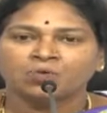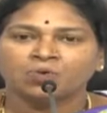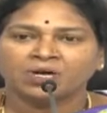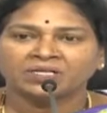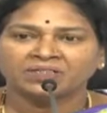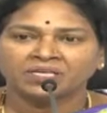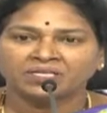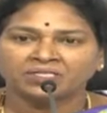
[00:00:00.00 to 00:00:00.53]

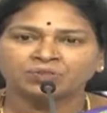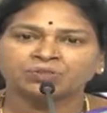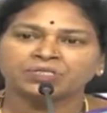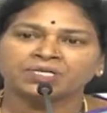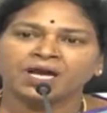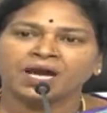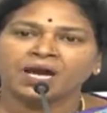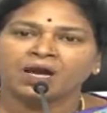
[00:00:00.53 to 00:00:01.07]
ఒక
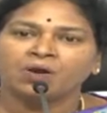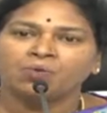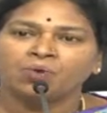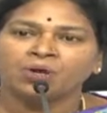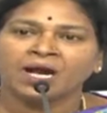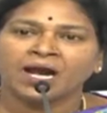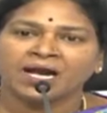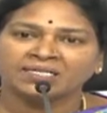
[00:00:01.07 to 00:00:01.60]
దిక్సూచిగా
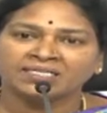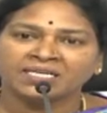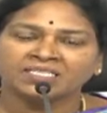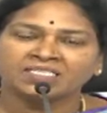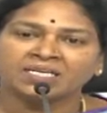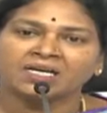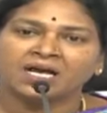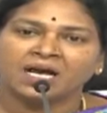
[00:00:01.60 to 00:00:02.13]
ఒక
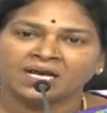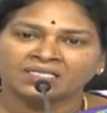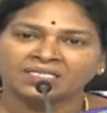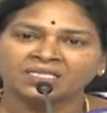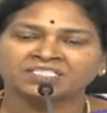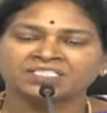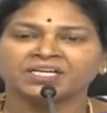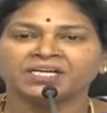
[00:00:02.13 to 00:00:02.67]
ఆదర్శ
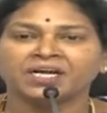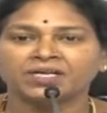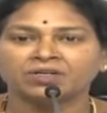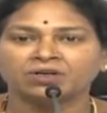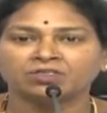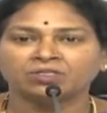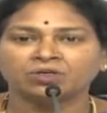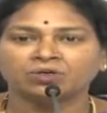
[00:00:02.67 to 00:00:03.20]
ఆదర్శంగా
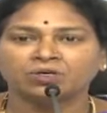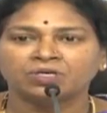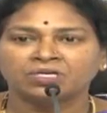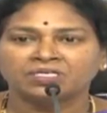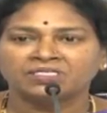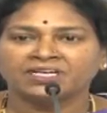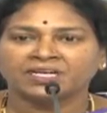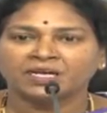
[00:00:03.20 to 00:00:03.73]
ఈరోజు
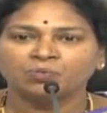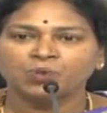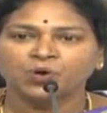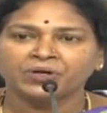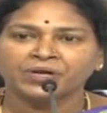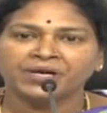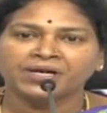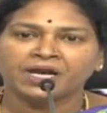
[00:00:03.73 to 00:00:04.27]

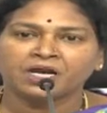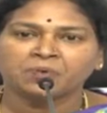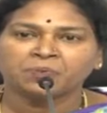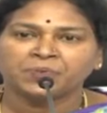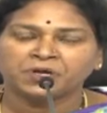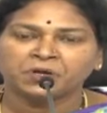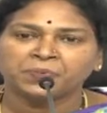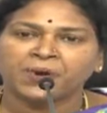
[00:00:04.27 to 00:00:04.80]
జగన్మోహన్ రెడ్డి గారి
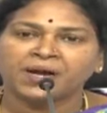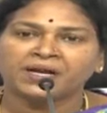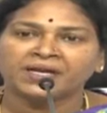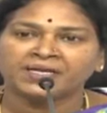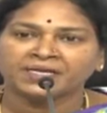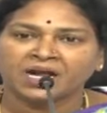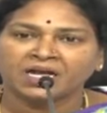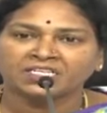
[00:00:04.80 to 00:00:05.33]
పరిపాలన
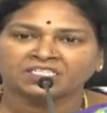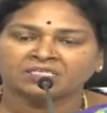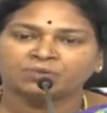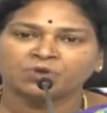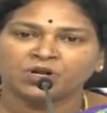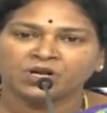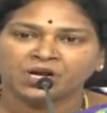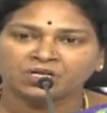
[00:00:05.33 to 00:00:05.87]
ఈ
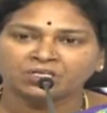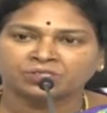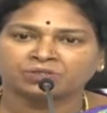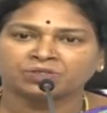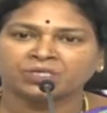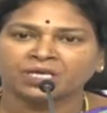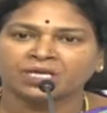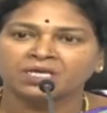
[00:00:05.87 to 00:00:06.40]
రాష్ట్రంలో
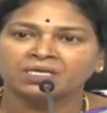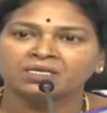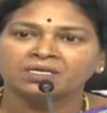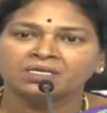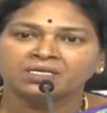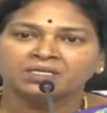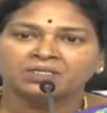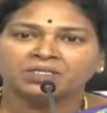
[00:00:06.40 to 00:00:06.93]
నడుస్తుంది
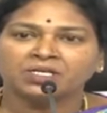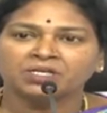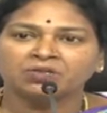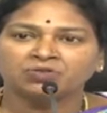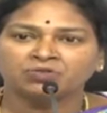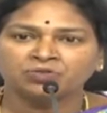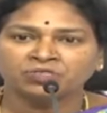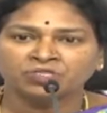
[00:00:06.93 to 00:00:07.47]

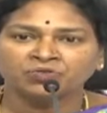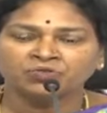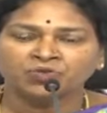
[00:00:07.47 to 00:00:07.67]
దీన్ని చూసి